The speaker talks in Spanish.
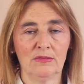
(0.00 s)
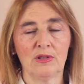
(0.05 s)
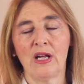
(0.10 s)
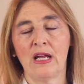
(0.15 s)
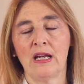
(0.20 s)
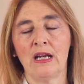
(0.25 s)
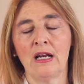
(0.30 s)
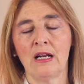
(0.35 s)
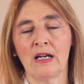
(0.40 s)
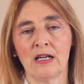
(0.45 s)

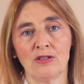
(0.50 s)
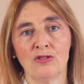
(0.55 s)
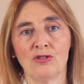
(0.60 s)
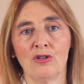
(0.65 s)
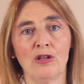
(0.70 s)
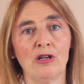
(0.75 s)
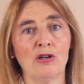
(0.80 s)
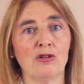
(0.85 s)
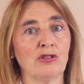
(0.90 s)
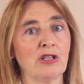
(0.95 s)
en el caso
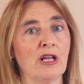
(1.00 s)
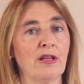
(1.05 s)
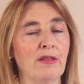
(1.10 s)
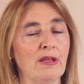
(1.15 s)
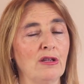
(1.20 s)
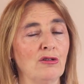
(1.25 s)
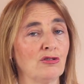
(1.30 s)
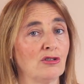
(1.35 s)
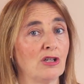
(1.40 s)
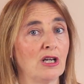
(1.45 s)
de los
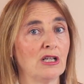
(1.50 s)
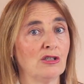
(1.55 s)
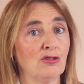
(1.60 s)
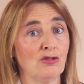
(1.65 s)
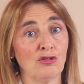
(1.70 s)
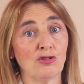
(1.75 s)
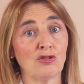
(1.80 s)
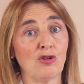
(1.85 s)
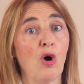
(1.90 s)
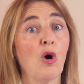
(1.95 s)
ácidos
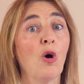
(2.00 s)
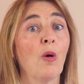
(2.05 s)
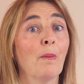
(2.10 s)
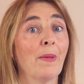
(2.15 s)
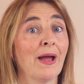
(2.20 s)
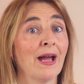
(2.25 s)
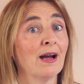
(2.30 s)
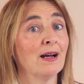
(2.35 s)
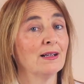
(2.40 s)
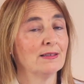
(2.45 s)
grasos
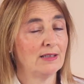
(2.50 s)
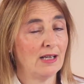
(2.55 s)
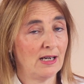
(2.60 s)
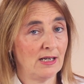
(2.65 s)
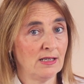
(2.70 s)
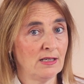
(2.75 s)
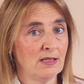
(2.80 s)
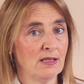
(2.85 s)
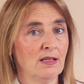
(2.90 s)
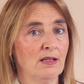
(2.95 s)
omega
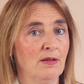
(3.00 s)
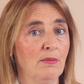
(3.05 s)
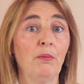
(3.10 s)
3.